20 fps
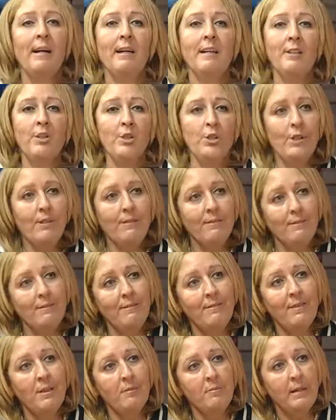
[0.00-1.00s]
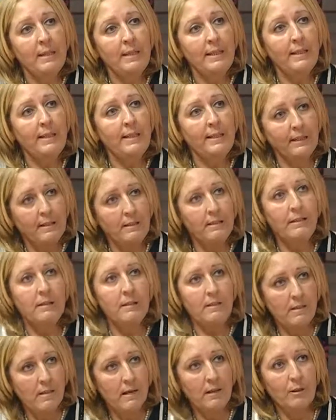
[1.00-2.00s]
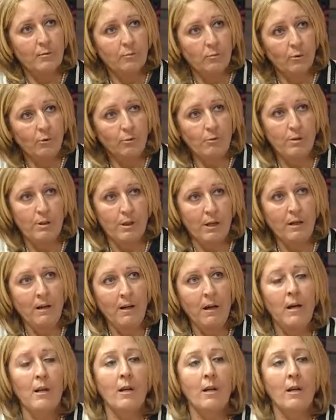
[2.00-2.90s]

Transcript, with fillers: İnşaatın temelleri ne kadar sağlam olursa